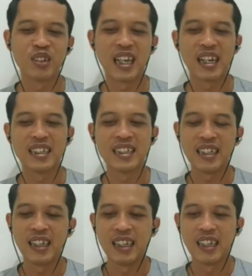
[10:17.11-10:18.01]
Ya,
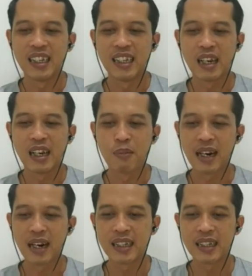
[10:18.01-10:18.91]
jadi
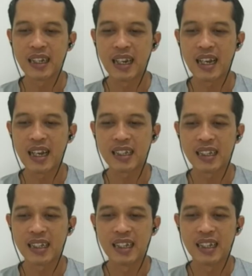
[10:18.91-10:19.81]
gambarannya adalah
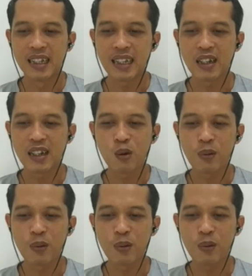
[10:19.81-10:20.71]
kita
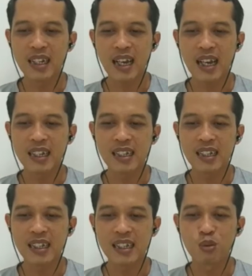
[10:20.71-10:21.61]
operasikan saklar
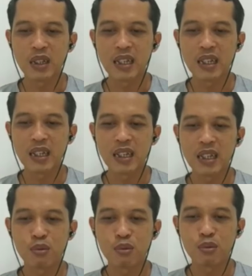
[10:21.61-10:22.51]
satu untuk menyalakan
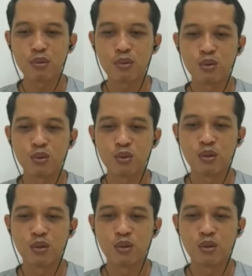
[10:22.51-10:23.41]
lampu satu
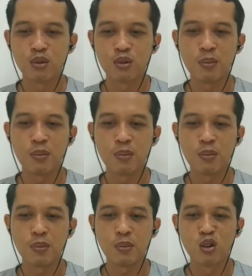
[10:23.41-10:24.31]
di
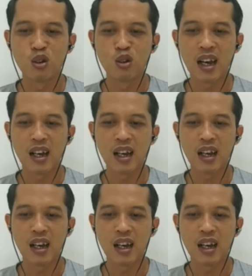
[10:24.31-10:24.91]
bagian gudang